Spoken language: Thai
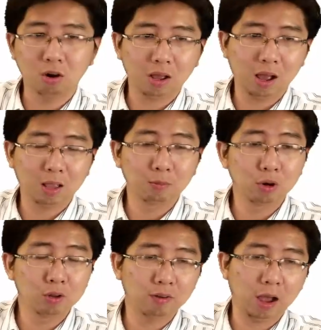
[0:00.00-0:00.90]
การ
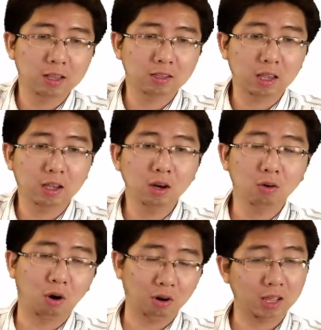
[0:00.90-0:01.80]
modify cycle
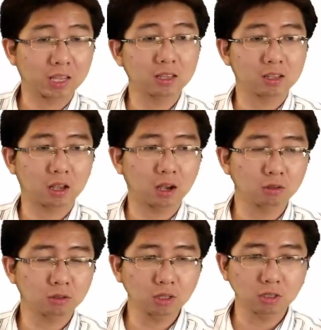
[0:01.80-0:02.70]
ของ r a n k i n e cycle
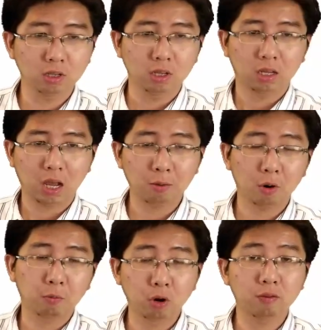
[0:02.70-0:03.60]
ซึ่งการ
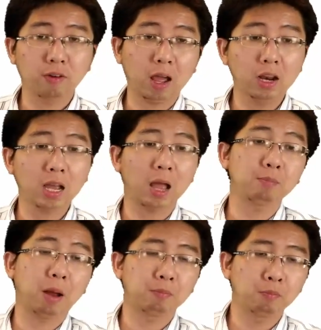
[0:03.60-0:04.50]
modify หรือการ
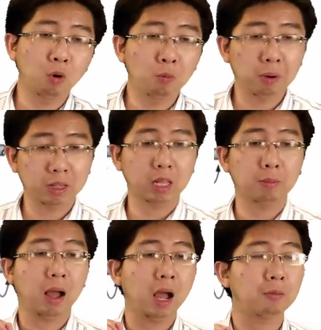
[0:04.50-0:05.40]
ปรับปรุงประสิทธิ
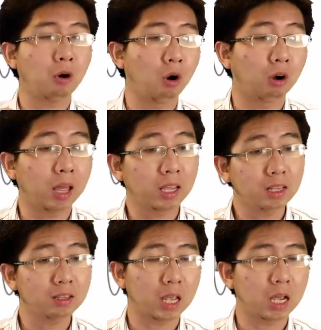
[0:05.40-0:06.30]
ภาพของ r a n k i
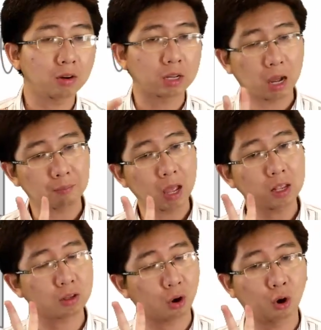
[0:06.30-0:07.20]
n e cycle เนี่ยทำได้
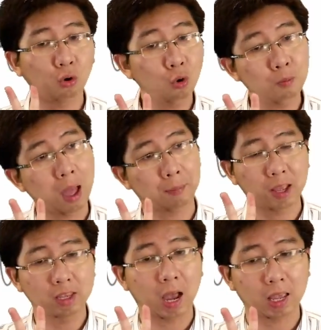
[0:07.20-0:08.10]
2 รูปแบบ
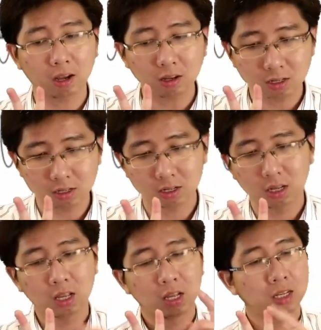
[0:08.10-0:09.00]
ใหญ่ๆ ก็คือ
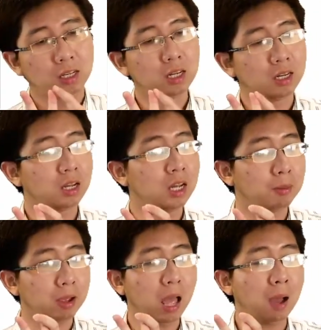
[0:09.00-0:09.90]
1เนี่ยคือ
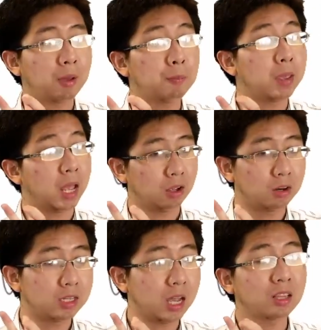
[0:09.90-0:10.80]
พยายามไปเปลี่ยน
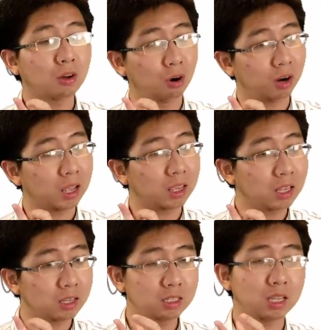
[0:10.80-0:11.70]
condition ของ r a n k i
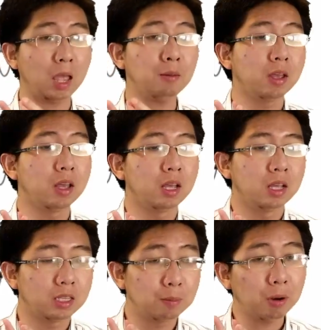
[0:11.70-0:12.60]
n e คือใช้
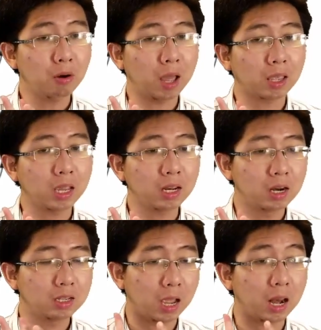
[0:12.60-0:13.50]
simple r a n k i n e เนี่ย
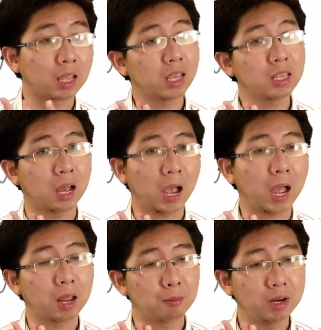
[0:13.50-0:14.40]
หรือใช้ r a n k i n e อย่างง่า
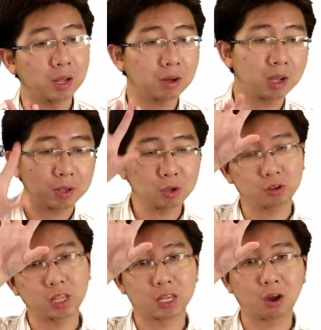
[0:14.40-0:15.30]
ยเนี่ยเหมือนเดิมก็คือมีอ
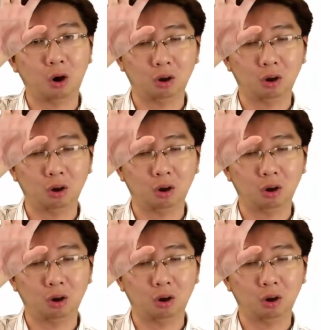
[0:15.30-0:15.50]
ยู่ 4 กล่อง